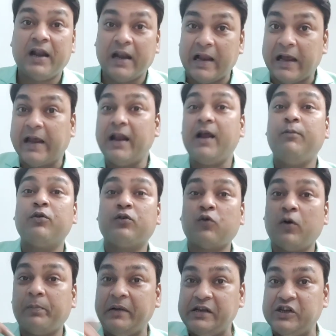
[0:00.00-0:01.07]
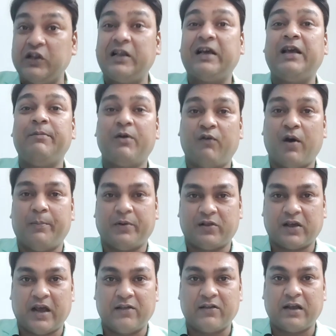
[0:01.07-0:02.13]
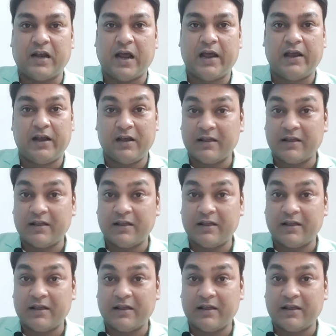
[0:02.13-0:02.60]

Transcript: लेकिन अब उसको अपनी जिंदगी में वापस कैसे लाए